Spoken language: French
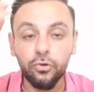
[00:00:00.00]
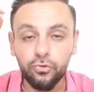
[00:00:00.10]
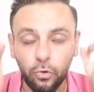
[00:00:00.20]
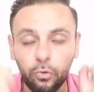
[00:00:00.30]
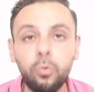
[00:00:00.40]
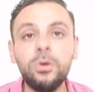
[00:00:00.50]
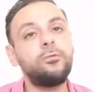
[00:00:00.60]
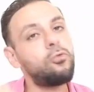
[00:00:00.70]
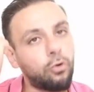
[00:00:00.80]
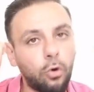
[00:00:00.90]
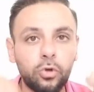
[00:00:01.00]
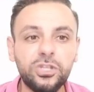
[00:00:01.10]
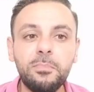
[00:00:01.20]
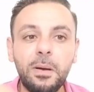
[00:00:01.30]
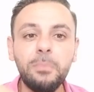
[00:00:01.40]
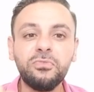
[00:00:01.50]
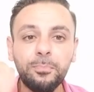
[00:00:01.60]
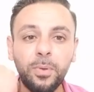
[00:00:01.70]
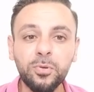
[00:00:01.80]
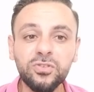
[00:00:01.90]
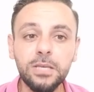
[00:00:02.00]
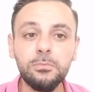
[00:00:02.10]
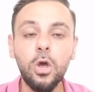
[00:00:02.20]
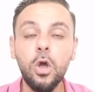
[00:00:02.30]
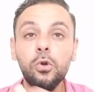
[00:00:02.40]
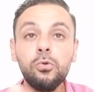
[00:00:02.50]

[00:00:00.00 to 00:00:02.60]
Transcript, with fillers: Secouez-vous le cocotier, bam, c'est pas possible.